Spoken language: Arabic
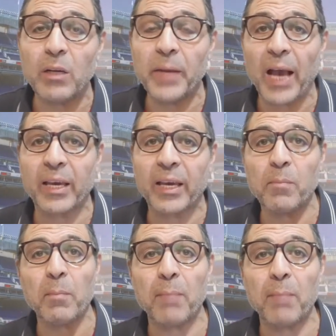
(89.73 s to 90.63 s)

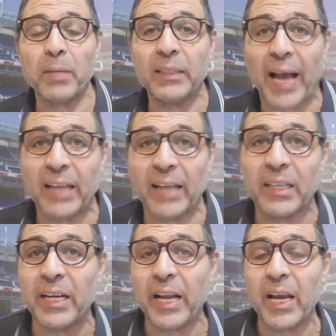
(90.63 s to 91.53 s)
بيحكمها محمد عادل
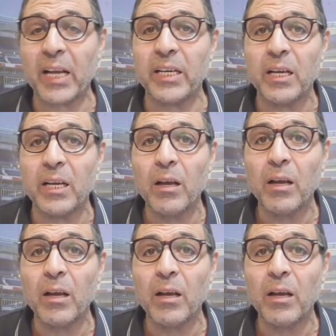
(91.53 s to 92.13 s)
للاهلي